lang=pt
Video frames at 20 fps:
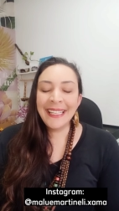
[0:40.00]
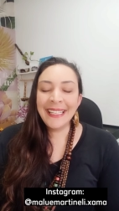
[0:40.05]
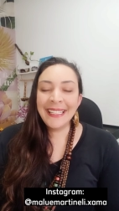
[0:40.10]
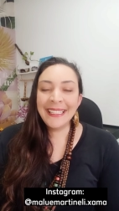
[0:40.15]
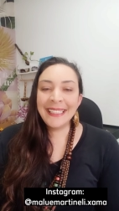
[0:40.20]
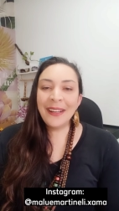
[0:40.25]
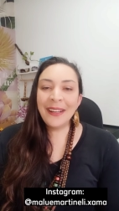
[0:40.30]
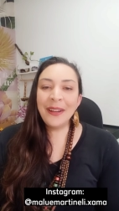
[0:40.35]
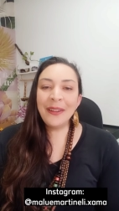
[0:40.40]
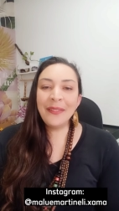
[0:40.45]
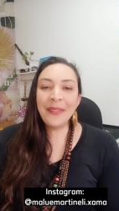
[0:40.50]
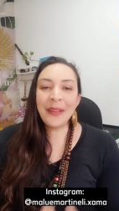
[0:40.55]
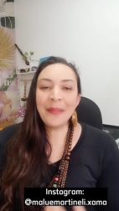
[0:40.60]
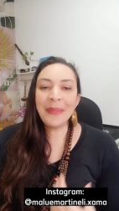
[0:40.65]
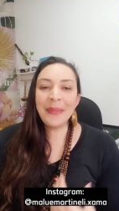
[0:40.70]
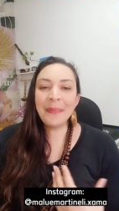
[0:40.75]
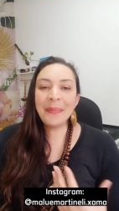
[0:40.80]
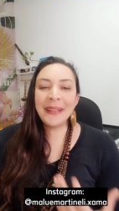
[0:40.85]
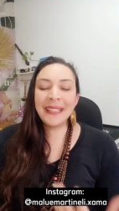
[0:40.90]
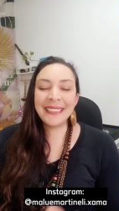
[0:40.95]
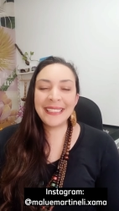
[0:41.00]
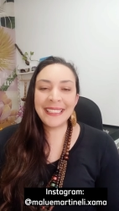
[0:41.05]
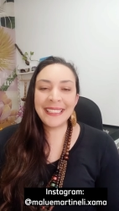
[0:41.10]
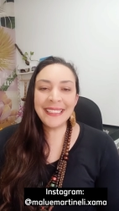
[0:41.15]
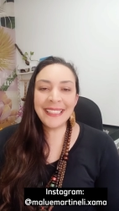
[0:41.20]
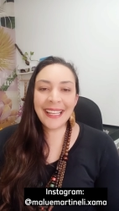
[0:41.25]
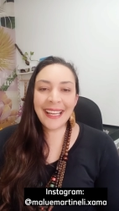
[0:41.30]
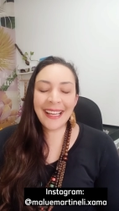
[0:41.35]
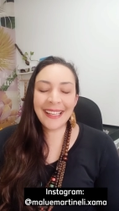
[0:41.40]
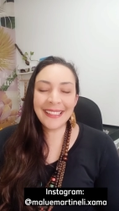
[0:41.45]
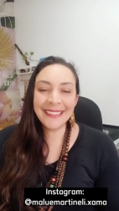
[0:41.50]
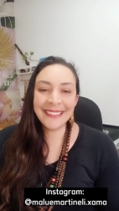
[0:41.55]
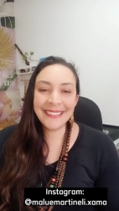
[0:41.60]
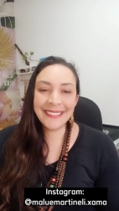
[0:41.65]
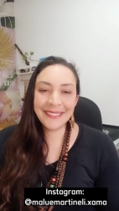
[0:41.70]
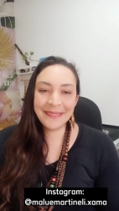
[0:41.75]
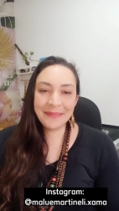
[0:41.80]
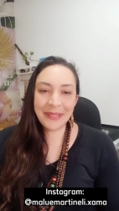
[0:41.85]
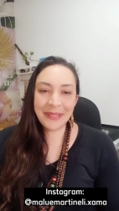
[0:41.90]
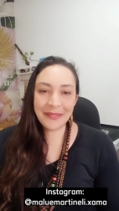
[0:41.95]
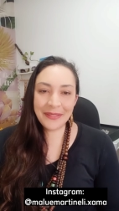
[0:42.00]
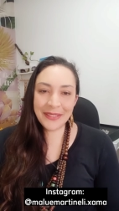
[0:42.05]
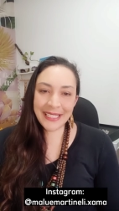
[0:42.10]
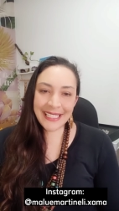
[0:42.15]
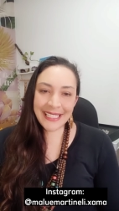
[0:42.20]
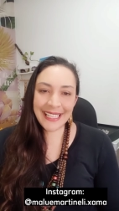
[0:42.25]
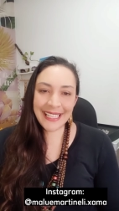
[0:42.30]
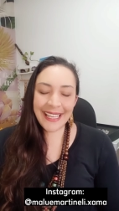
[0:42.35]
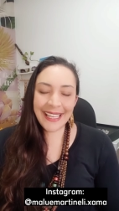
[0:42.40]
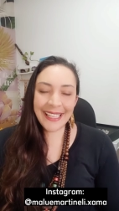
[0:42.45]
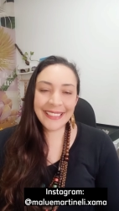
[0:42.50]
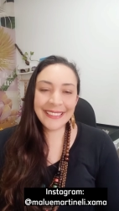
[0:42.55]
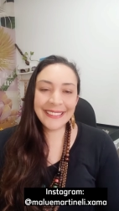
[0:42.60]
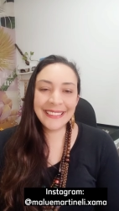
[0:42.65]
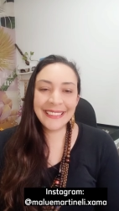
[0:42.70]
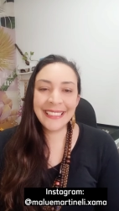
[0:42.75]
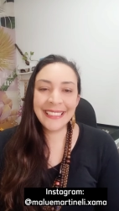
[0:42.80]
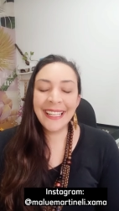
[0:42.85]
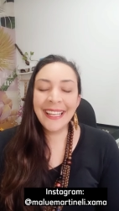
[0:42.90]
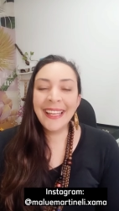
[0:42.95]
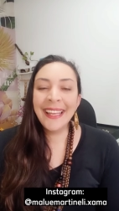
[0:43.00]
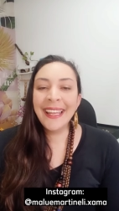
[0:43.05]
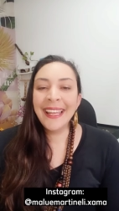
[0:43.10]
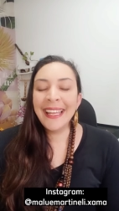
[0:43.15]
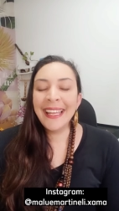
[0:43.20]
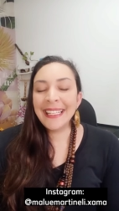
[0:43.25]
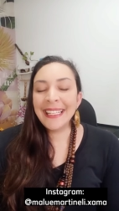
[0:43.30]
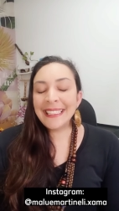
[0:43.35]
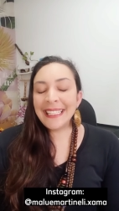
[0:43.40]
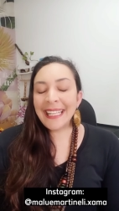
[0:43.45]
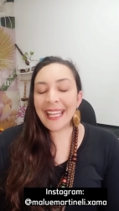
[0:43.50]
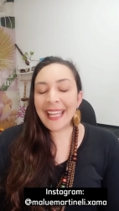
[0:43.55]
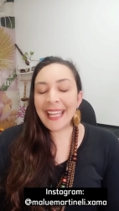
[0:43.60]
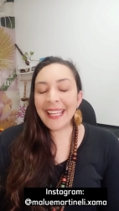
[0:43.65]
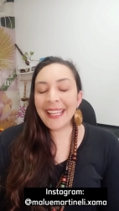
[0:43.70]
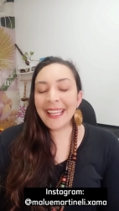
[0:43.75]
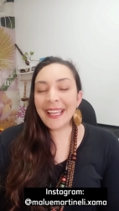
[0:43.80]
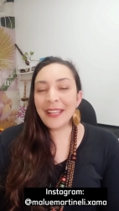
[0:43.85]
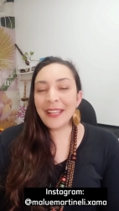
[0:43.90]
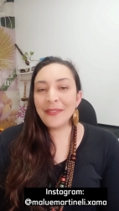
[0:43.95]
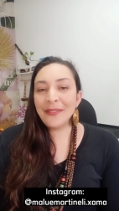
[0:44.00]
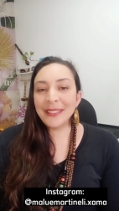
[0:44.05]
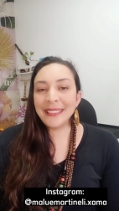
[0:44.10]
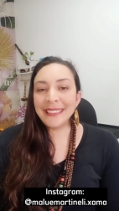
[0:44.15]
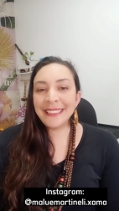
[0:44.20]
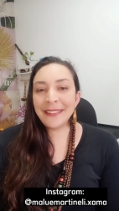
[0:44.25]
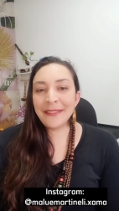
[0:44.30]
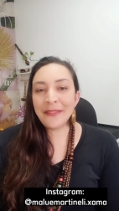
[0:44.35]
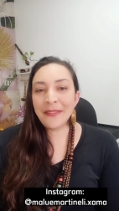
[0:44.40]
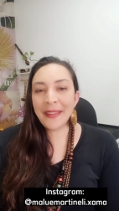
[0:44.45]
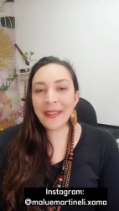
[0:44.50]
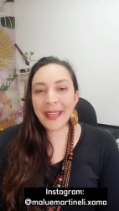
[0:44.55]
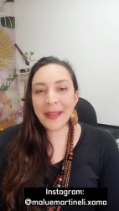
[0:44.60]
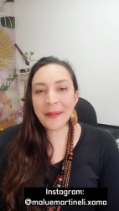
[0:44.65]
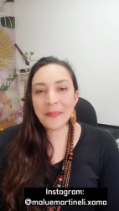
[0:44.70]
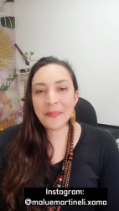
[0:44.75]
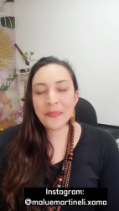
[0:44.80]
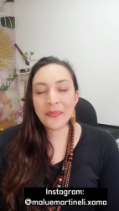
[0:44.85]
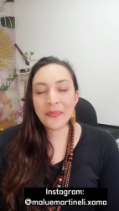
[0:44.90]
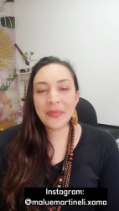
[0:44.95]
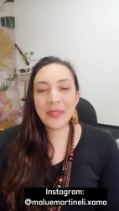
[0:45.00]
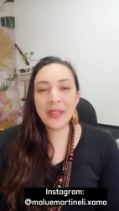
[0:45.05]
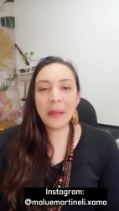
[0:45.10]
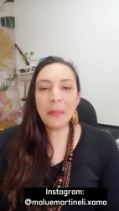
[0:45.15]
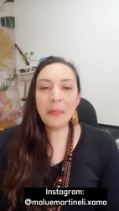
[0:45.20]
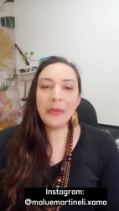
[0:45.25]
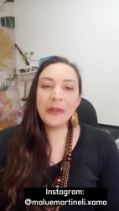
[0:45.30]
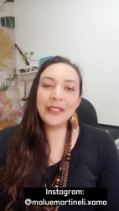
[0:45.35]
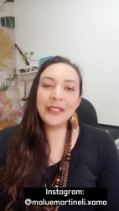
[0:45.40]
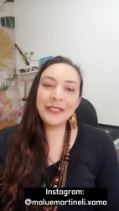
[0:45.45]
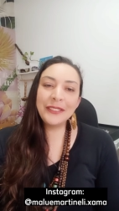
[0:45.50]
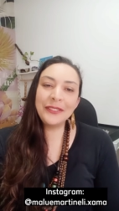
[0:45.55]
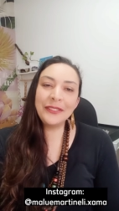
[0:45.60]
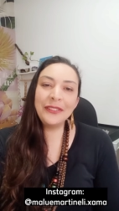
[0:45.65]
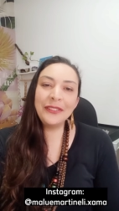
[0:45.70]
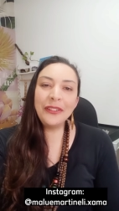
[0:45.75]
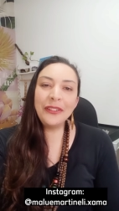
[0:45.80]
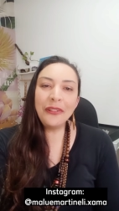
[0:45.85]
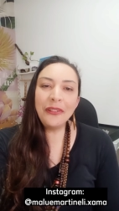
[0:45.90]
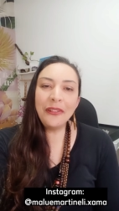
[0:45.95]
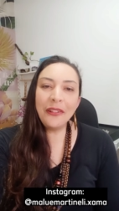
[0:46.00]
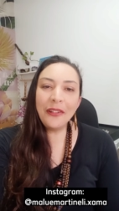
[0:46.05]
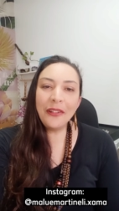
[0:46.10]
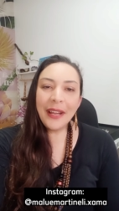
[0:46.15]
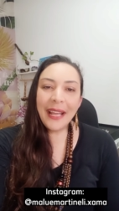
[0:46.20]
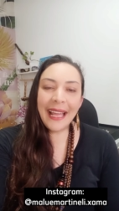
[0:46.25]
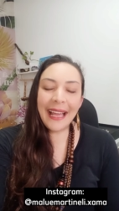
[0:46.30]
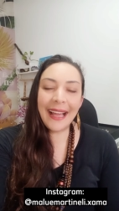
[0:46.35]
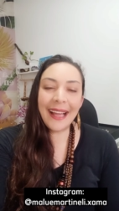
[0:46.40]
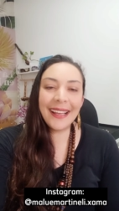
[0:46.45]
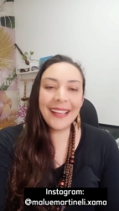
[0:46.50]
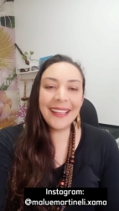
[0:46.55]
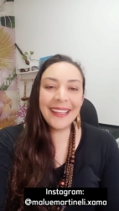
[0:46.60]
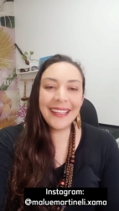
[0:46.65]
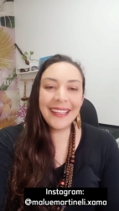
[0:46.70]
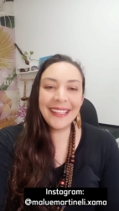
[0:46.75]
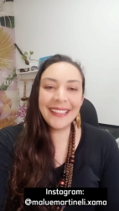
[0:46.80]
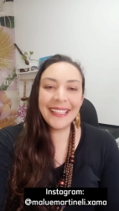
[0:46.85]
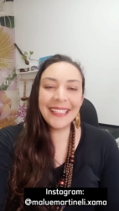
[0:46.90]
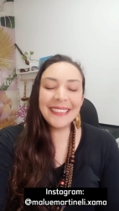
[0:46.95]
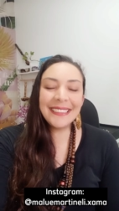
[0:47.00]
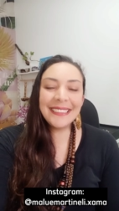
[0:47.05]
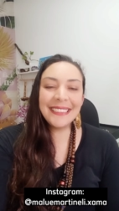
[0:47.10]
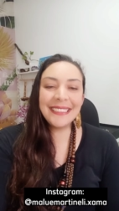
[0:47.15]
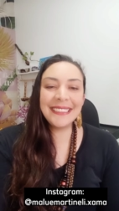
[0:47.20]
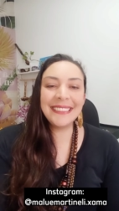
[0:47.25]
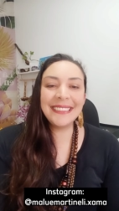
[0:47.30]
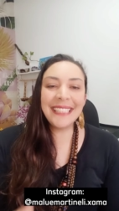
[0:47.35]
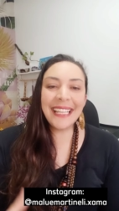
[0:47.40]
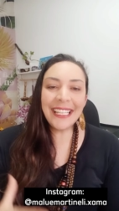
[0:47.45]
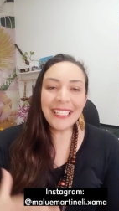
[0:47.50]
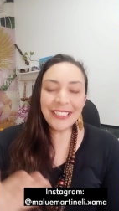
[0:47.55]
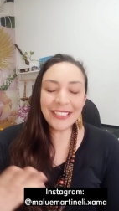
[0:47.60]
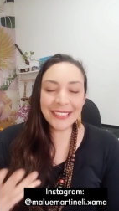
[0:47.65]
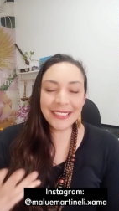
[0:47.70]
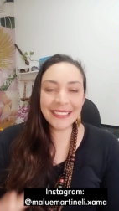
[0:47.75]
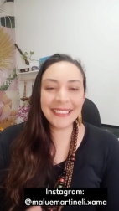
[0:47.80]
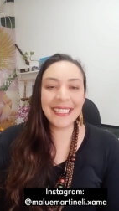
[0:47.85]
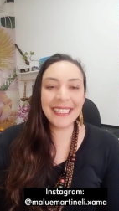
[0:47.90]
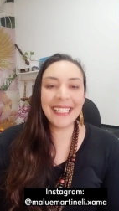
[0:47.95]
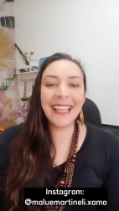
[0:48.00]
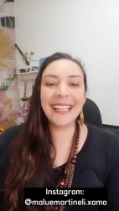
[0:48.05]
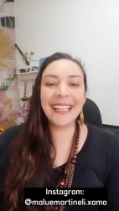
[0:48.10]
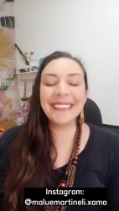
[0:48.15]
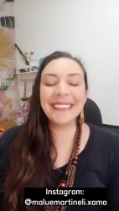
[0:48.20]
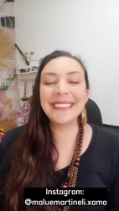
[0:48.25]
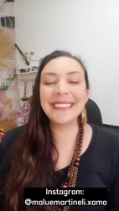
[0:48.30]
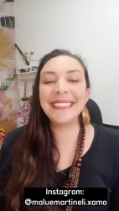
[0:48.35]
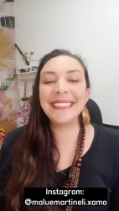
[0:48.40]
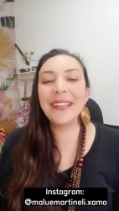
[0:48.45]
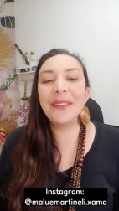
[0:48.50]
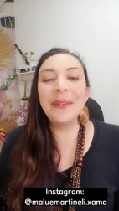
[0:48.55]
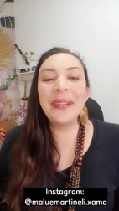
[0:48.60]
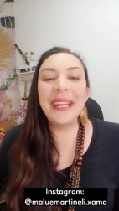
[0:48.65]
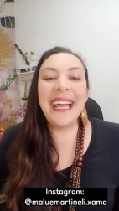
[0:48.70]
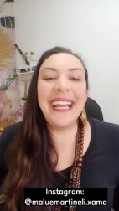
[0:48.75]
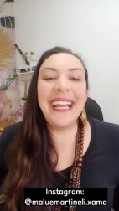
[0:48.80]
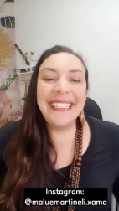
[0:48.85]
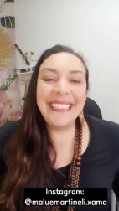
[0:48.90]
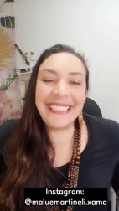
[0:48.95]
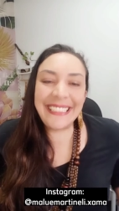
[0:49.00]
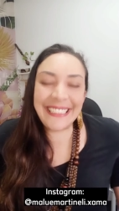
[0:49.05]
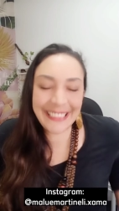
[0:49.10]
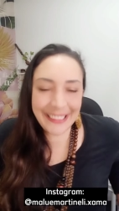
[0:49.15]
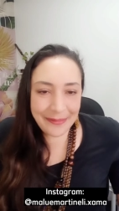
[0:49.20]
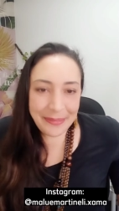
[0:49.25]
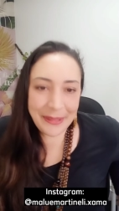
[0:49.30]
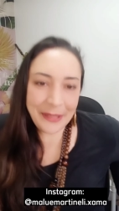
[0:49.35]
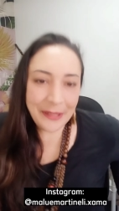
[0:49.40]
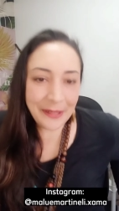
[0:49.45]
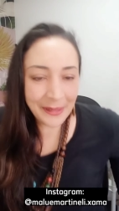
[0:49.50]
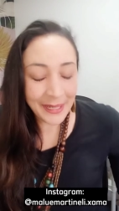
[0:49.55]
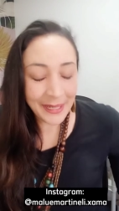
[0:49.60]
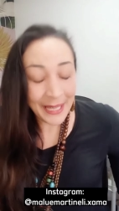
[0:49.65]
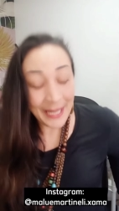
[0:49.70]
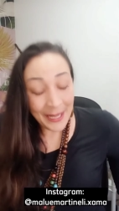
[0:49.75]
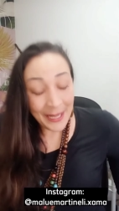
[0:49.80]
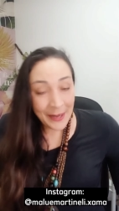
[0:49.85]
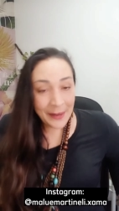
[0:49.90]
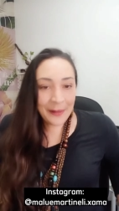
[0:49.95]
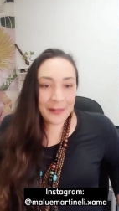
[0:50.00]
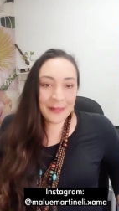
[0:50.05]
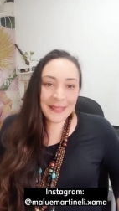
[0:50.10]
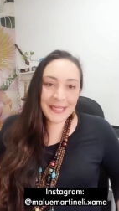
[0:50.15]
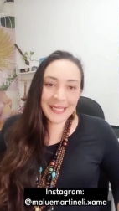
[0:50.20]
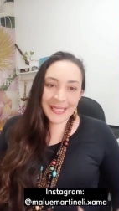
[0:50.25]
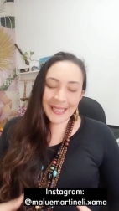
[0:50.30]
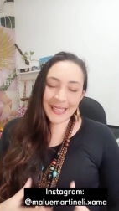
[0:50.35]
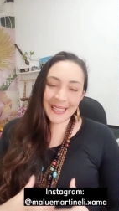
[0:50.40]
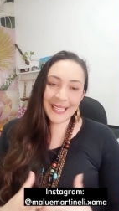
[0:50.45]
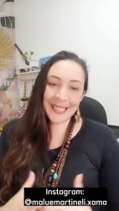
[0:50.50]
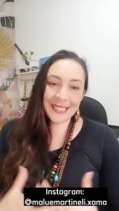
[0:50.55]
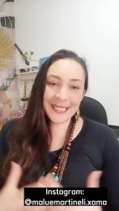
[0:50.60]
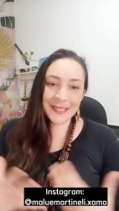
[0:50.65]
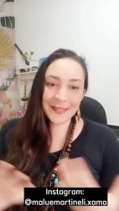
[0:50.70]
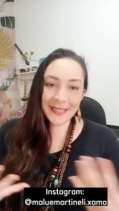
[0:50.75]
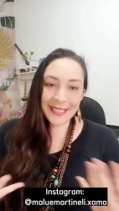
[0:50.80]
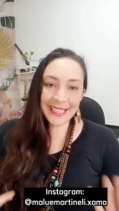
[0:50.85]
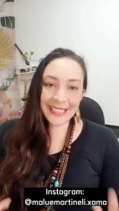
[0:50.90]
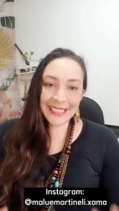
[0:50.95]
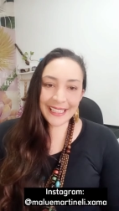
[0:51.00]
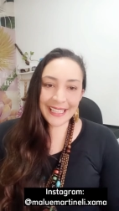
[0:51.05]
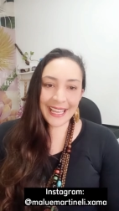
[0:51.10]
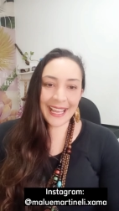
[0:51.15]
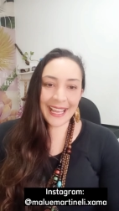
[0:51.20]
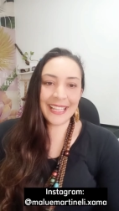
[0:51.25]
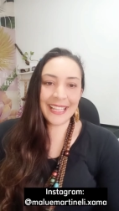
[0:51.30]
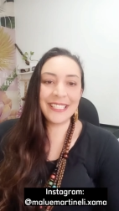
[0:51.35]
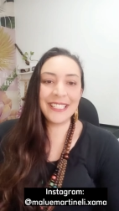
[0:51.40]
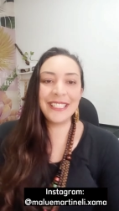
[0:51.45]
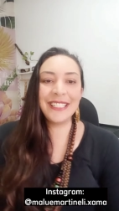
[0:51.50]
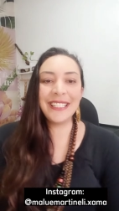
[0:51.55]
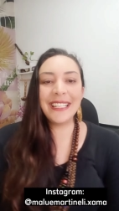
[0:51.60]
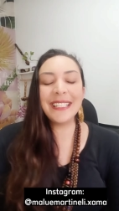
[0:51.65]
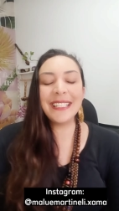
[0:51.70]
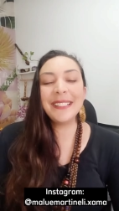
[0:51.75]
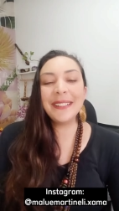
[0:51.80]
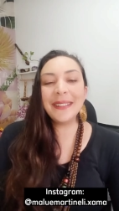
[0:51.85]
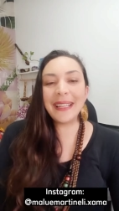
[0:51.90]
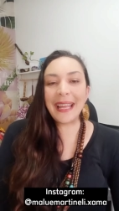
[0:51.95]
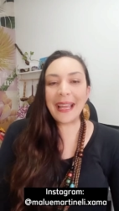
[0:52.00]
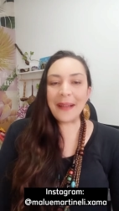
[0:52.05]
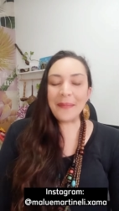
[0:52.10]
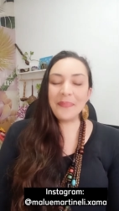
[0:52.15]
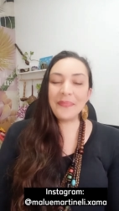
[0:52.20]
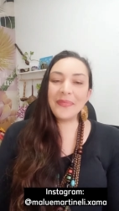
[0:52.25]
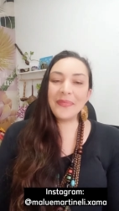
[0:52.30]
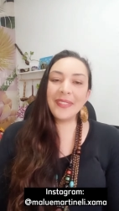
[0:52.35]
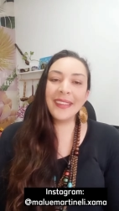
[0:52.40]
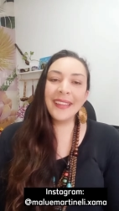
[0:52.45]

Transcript: Então eu venho me apresentar para você, né? E aí você vê depois de tudo que eu colocar aqui, né? Se sente -se essa segurança para eu conseguir te orientar, te direcionar